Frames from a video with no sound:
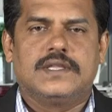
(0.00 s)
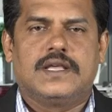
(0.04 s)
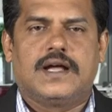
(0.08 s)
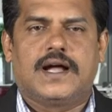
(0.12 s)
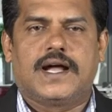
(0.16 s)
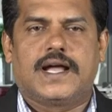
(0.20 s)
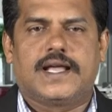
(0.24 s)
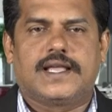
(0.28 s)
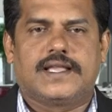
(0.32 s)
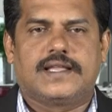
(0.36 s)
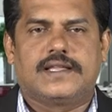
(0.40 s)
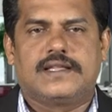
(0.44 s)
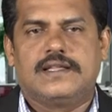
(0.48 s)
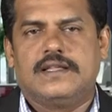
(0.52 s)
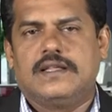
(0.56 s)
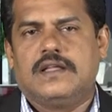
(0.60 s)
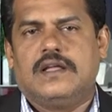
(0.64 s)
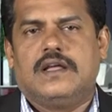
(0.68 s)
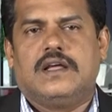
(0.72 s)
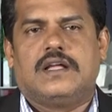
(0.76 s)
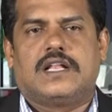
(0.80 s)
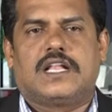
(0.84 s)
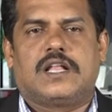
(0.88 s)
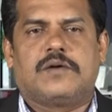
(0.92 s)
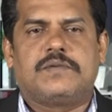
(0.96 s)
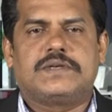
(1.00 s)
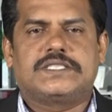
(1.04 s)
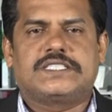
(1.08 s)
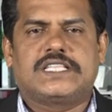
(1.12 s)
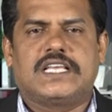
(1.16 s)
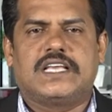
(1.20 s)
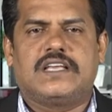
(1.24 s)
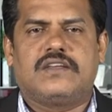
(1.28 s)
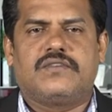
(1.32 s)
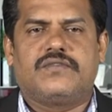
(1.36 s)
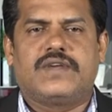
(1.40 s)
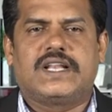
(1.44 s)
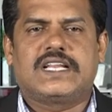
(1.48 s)
హాయ్ నమస్తే
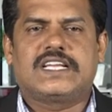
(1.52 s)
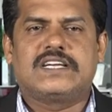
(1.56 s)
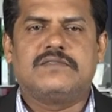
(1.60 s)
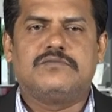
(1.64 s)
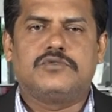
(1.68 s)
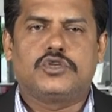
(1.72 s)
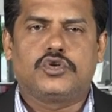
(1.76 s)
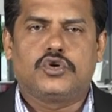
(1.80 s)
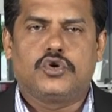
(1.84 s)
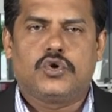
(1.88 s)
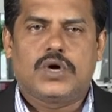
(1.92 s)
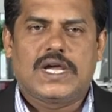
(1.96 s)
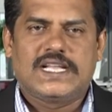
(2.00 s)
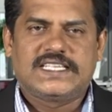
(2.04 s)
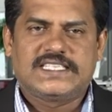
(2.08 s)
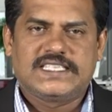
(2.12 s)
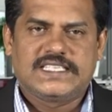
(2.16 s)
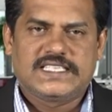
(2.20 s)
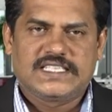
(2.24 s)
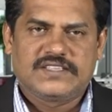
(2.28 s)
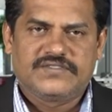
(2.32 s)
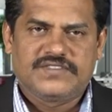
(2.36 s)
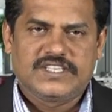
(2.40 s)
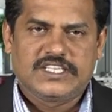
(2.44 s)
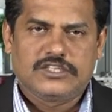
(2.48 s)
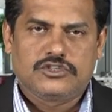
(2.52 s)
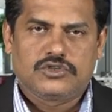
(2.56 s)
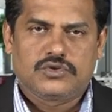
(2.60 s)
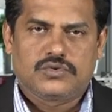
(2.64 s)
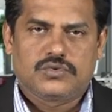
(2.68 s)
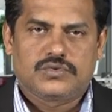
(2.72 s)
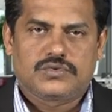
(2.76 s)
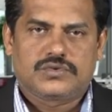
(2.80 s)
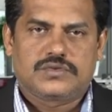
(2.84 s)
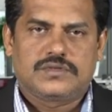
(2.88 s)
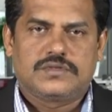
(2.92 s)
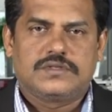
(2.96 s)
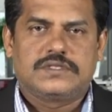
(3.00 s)
వెల్కమ్ టు ఐటీటీవీ
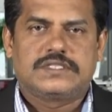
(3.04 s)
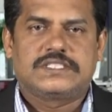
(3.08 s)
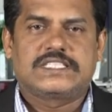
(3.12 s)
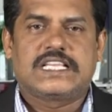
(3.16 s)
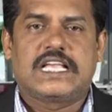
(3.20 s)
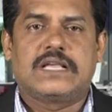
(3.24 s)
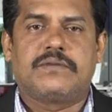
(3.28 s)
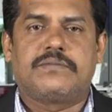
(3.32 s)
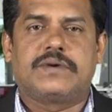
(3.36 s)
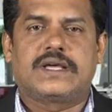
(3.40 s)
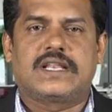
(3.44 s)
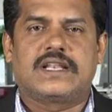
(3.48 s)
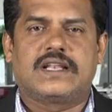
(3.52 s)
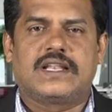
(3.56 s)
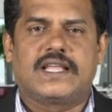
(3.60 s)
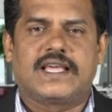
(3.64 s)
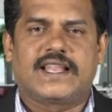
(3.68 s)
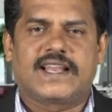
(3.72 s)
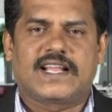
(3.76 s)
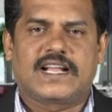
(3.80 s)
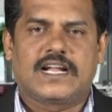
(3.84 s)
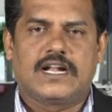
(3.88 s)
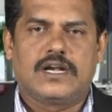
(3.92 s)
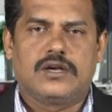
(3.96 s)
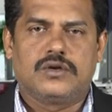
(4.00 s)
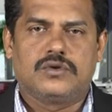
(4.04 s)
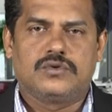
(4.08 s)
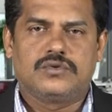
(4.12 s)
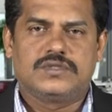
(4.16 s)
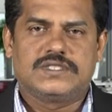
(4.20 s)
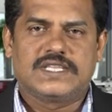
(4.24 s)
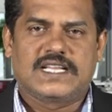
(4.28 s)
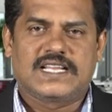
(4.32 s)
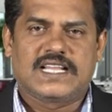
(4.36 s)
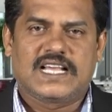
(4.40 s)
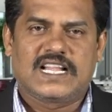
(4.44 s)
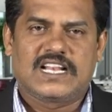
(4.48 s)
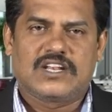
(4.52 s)
న్యూస్ సైబర్ నేరగాళ్లు
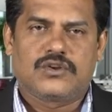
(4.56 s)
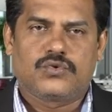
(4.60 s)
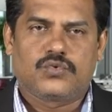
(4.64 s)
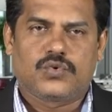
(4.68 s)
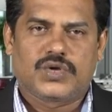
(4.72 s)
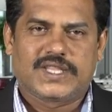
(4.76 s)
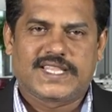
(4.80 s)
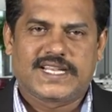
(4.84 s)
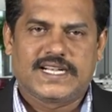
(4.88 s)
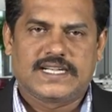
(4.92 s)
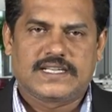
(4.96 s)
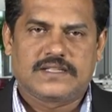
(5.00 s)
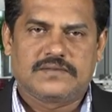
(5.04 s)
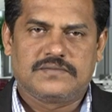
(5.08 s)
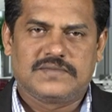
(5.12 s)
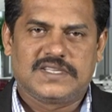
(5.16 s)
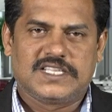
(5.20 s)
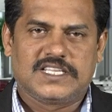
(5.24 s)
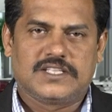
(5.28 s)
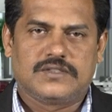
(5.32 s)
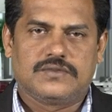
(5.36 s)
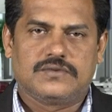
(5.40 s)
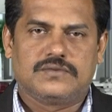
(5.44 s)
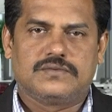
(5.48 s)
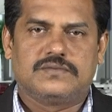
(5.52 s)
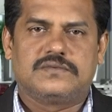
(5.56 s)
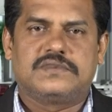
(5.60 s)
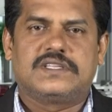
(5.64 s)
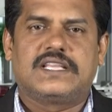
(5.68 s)
జనాలను వదలటం లేదు